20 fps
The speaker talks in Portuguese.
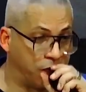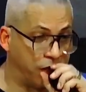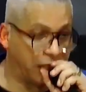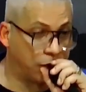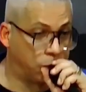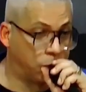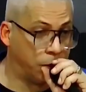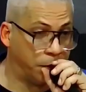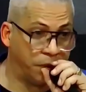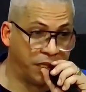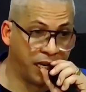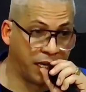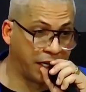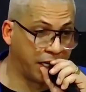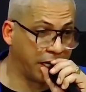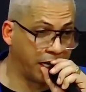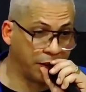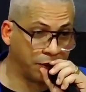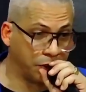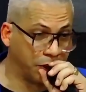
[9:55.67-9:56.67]
subir, é quem
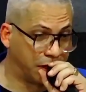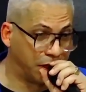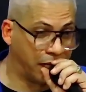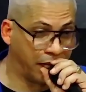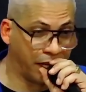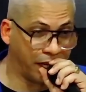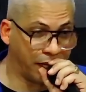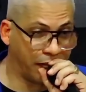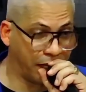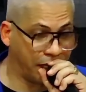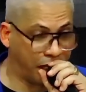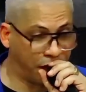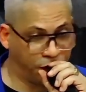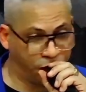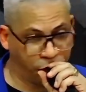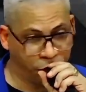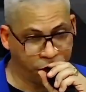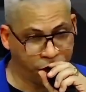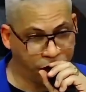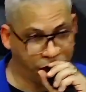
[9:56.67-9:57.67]
adultera, quem
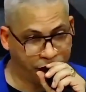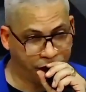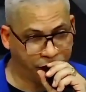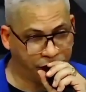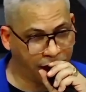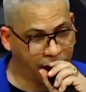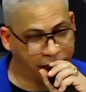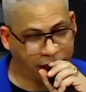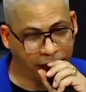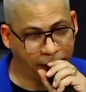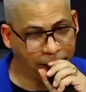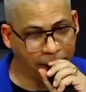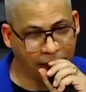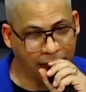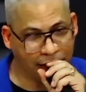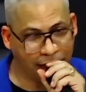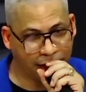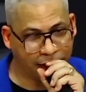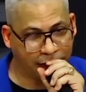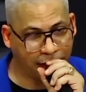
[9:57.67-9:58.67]
fornica, quem
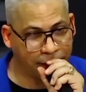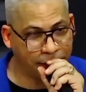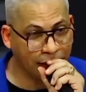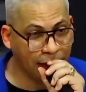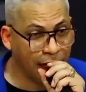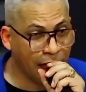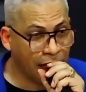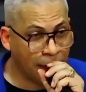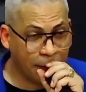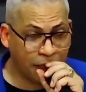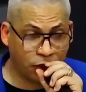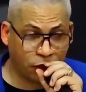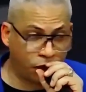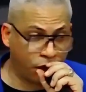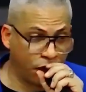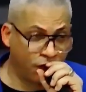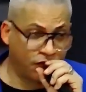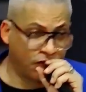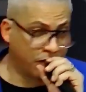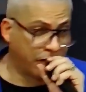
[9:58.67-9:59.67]
mata. Mas o
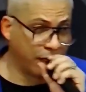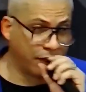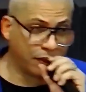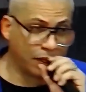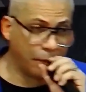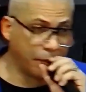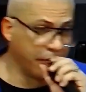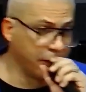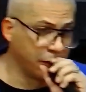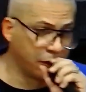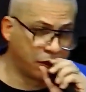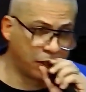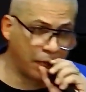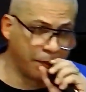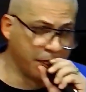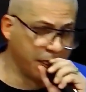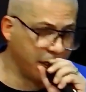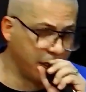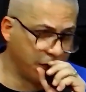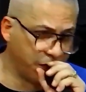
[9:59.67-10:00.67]
fofoqueiro também não sobe,
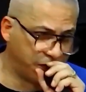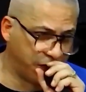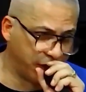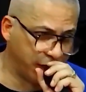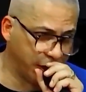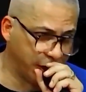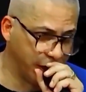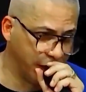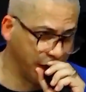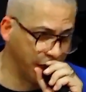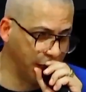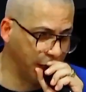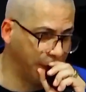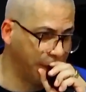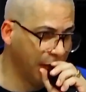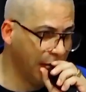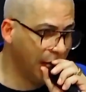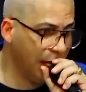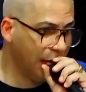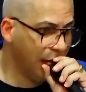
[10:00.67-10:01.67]
não, filho.
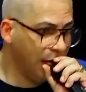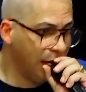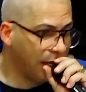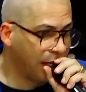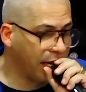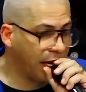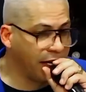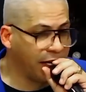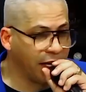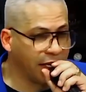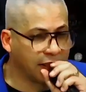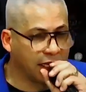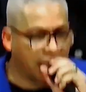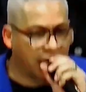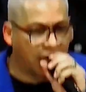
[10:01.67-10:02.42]
Quem anda na